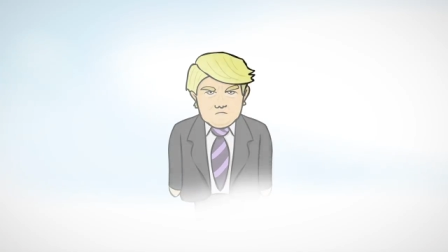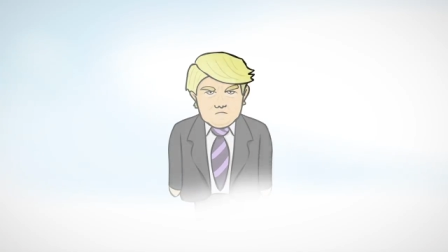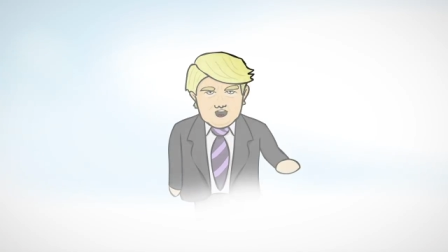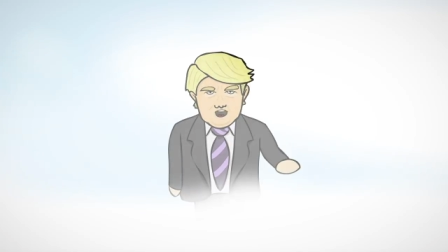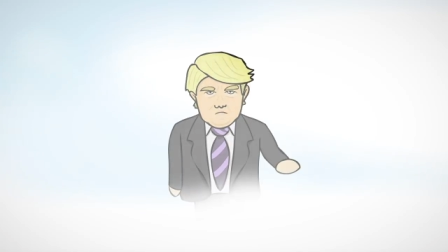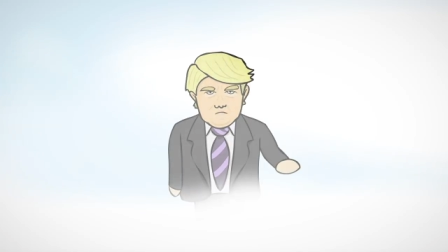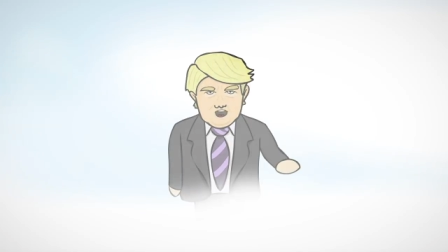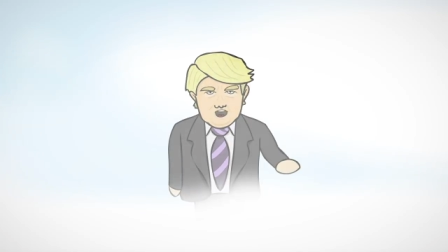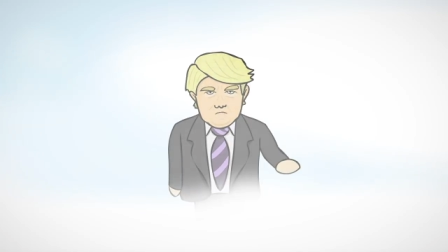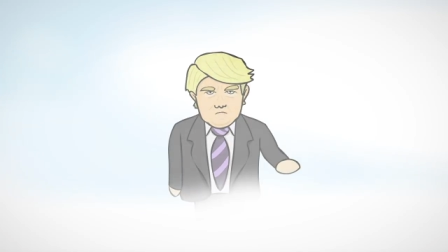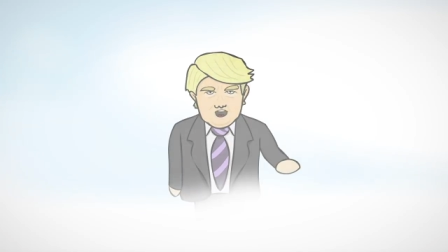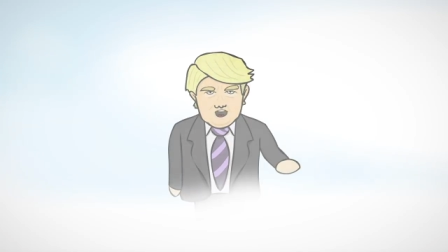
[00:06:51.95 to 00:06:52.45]
O
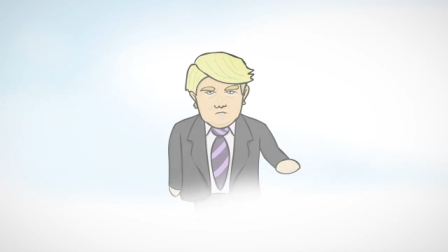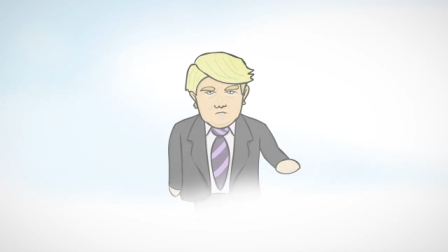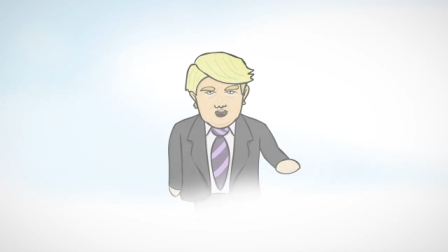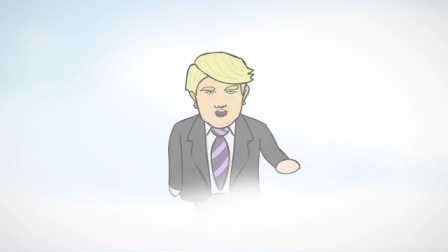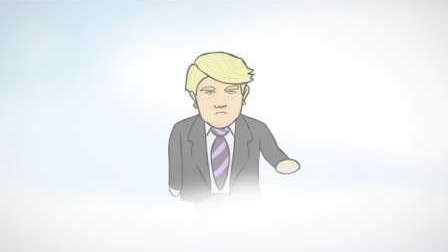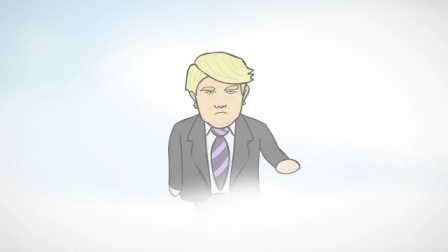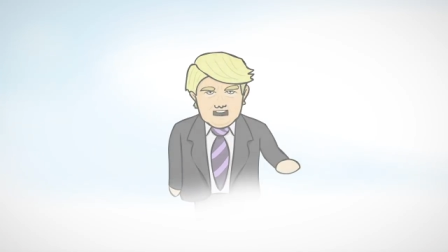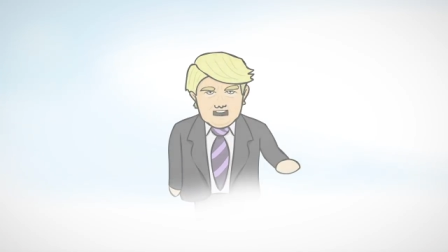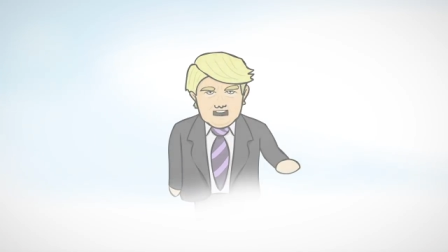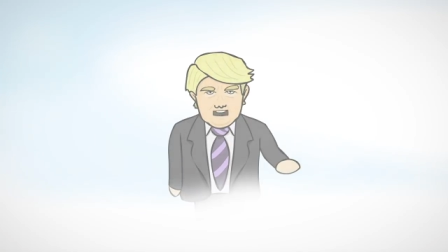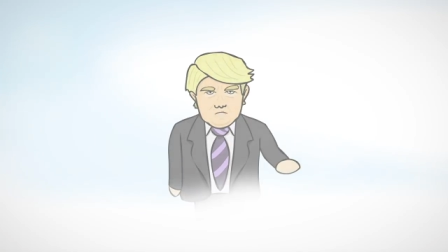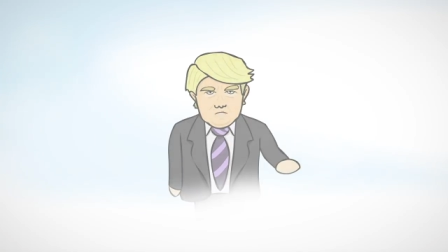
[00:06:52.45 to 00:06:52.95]
Halden
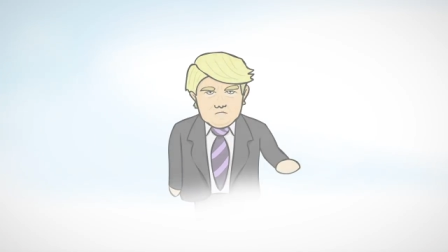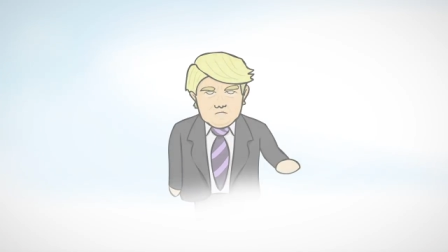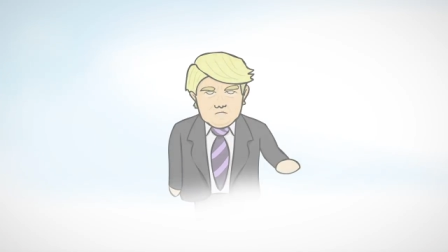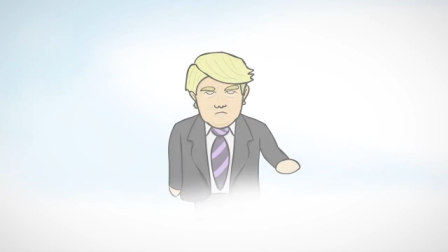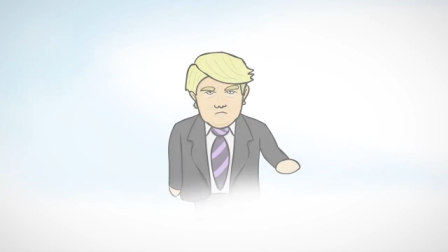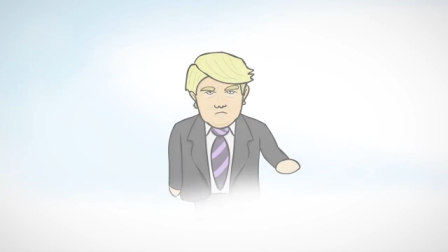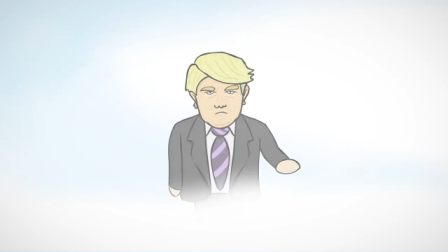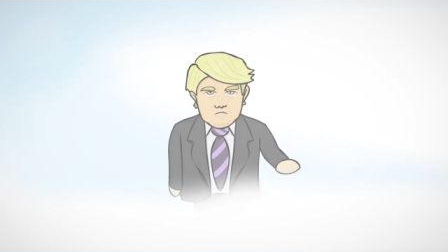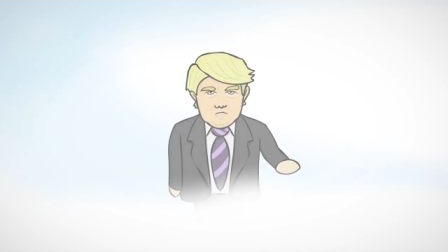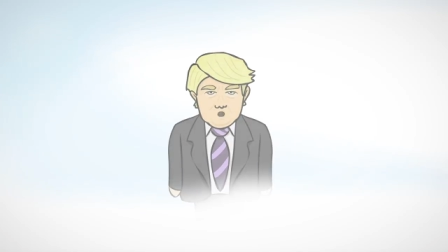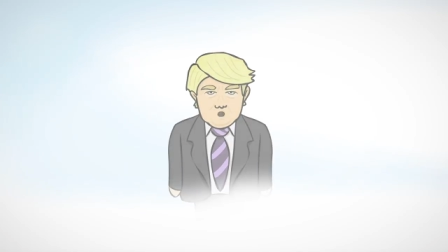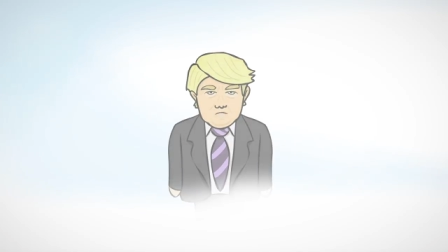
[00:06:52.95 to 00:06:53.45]
anlarım,
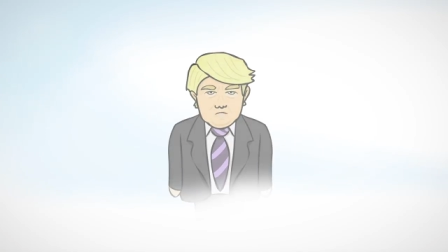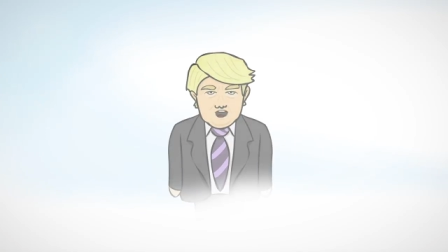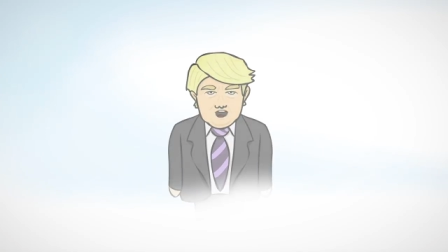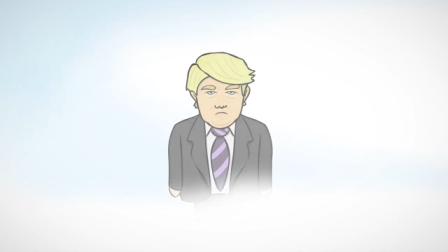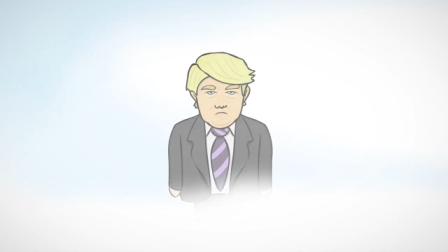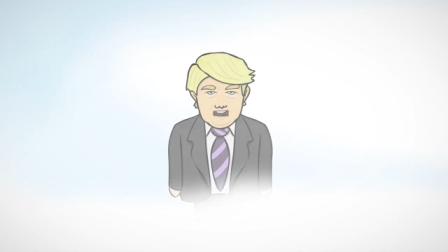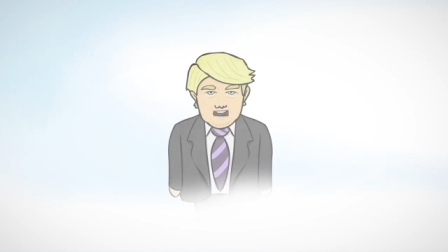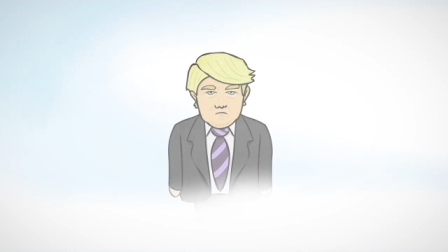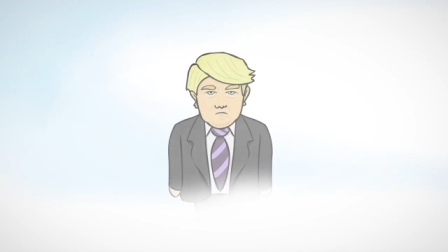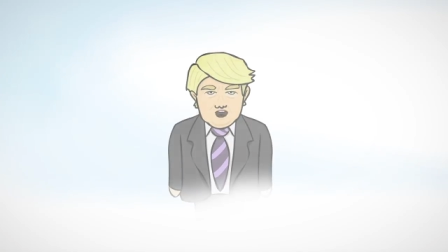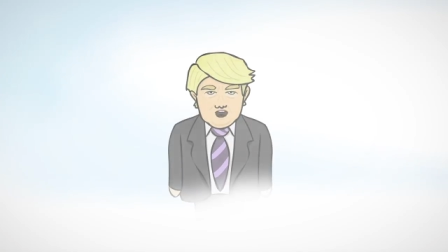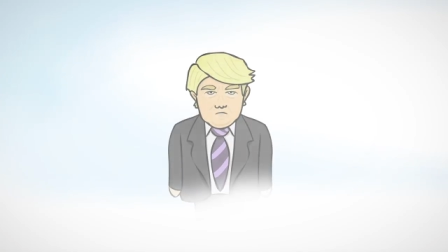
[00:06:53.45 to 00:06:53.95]

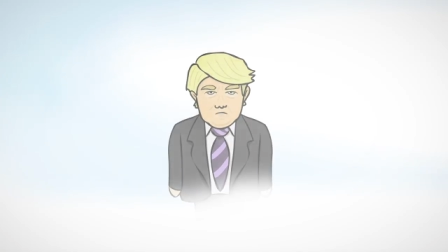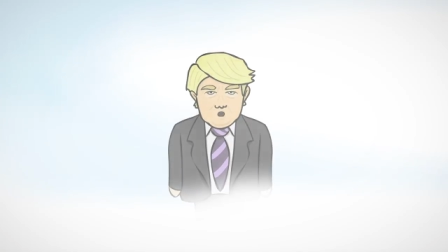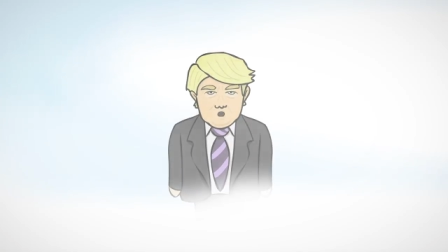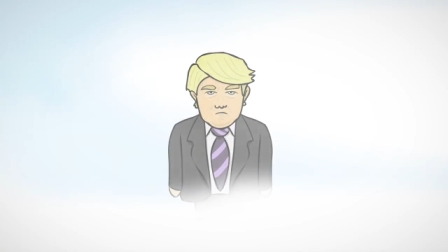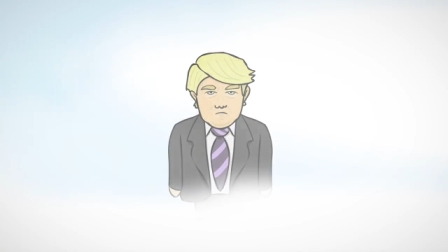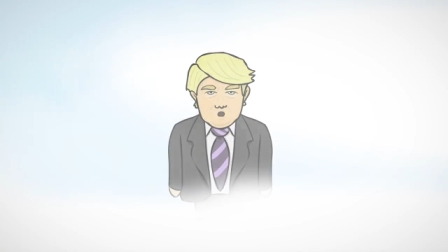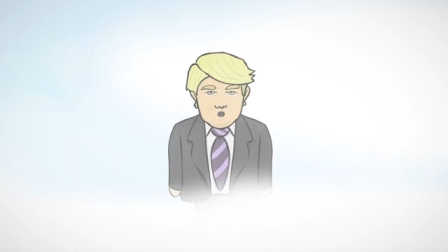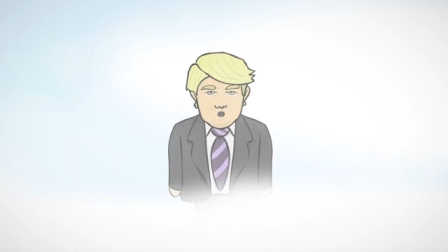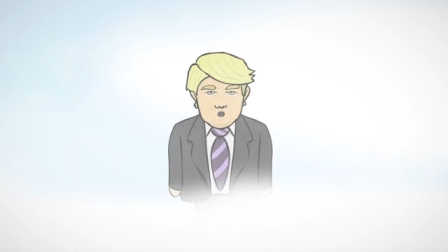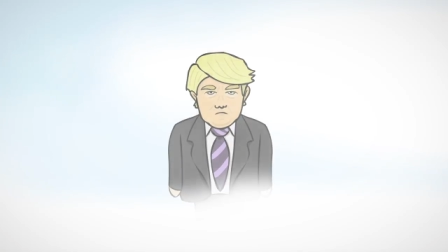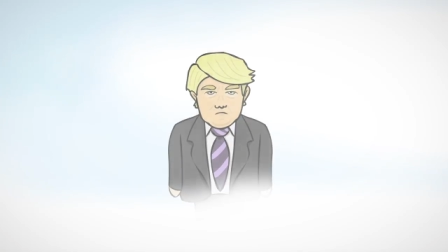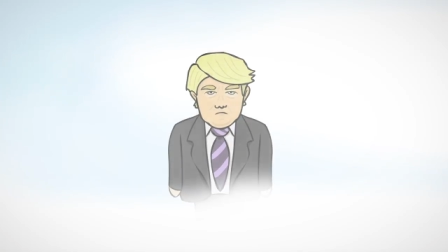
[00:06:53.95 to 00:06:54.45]
çözerim her
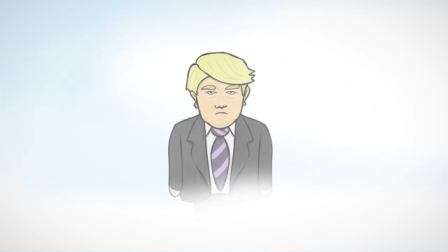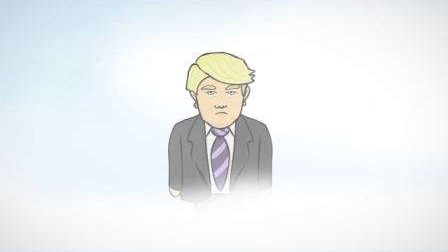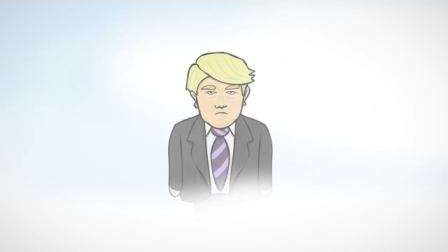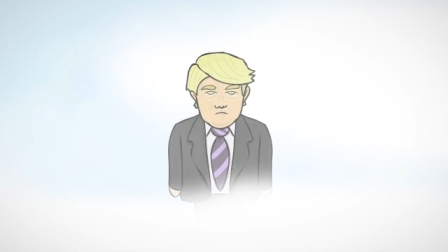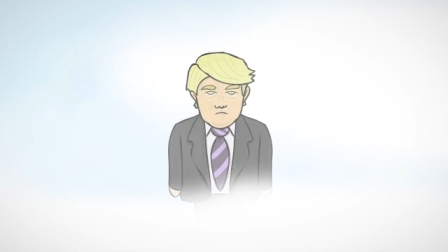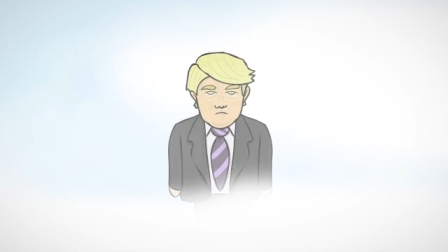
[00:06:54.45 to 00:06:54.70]
türlü.